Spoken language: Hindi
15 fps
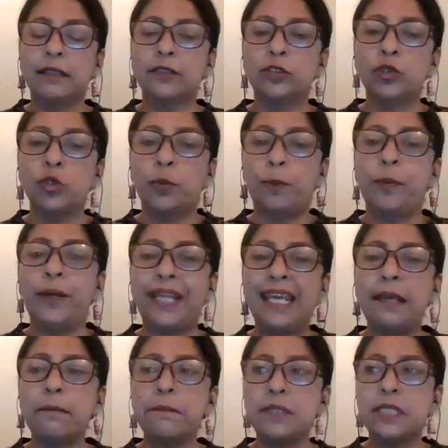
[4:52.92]

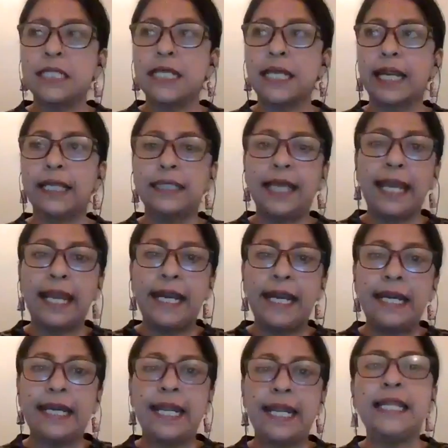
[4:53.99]
सुप्रीम जिसे कहते हैं
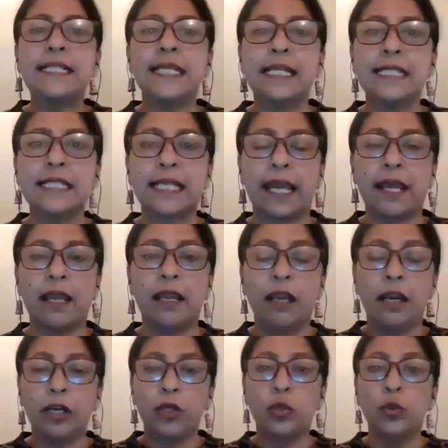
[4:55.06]
इंटेलिजेंस है
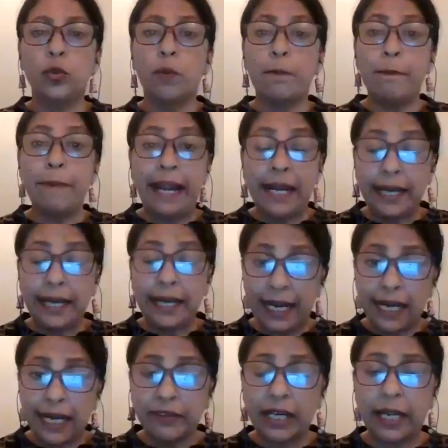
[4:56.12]
to
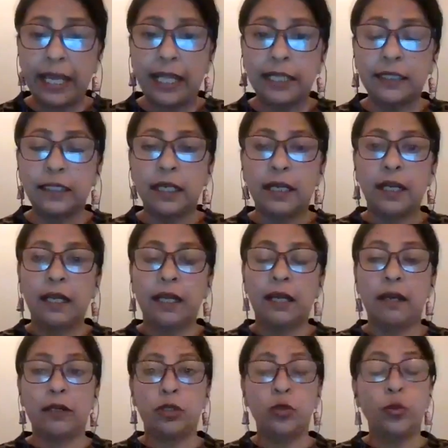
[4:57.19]
maintain our health,
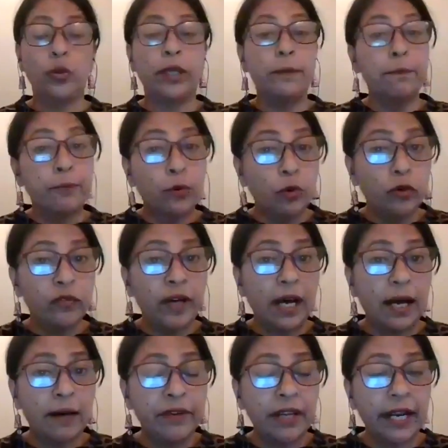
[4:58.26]
uh, to improve
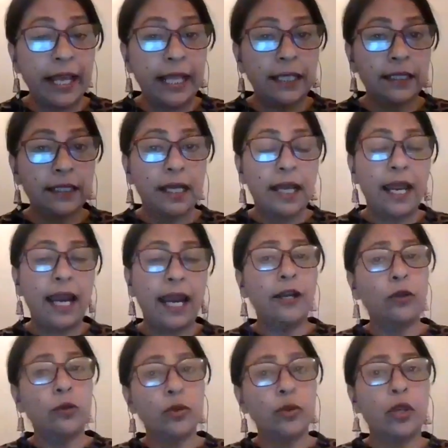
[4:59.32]
our health, and
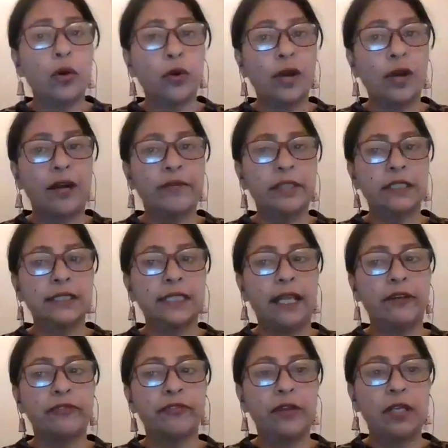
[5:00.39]
to cure
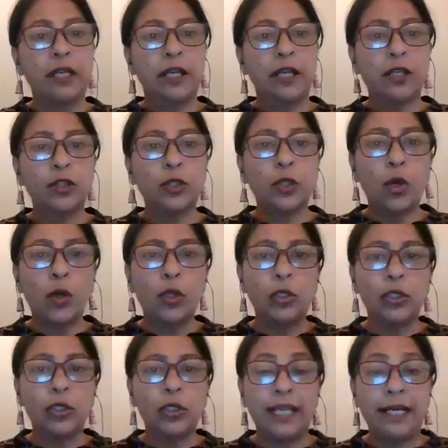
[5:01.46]
ourselves. तो
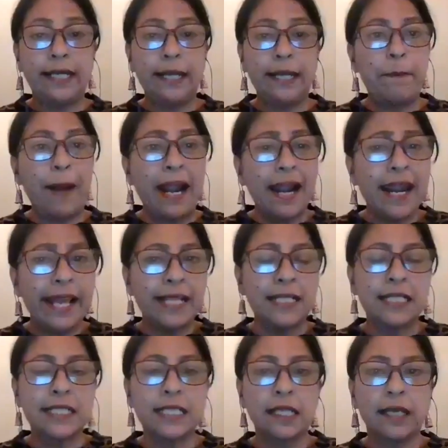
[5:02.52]
the
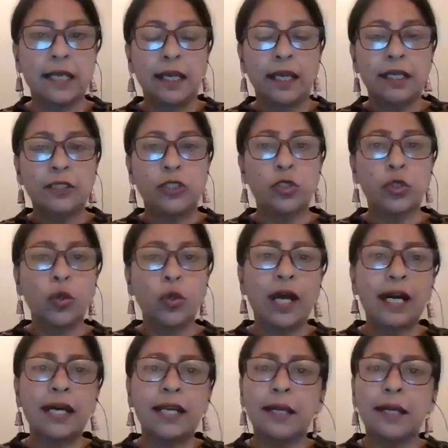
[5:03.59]
dependence जो अगर